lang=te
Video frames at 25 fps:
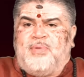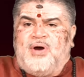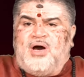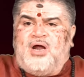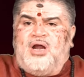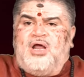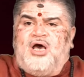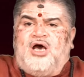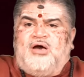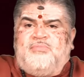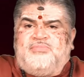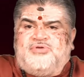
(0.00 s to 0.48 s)

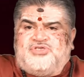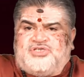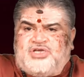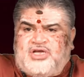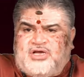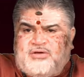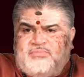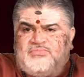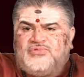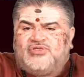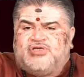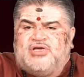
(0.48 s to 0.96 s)

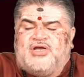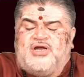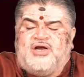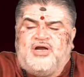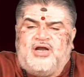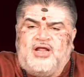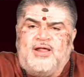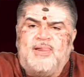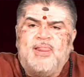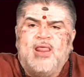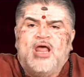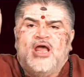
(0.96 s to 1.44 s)
పాలాభిషేకం
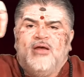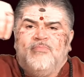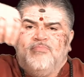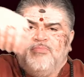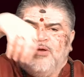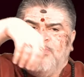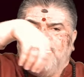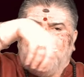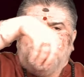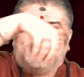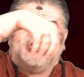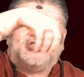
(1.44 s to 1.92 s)
చేయండి
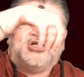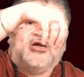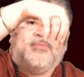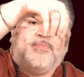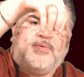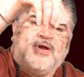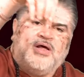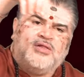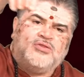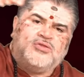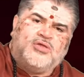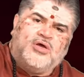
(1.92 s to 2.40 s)
మీ పరిసర
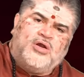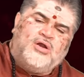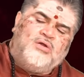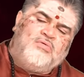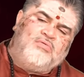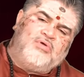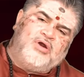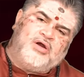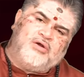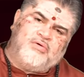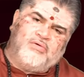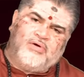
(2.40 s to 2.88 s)
ప్రాంతాల్లో
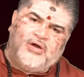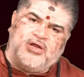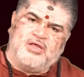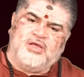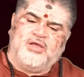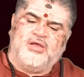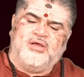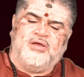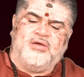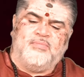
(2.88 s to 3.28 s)
ఉన్నటువంటి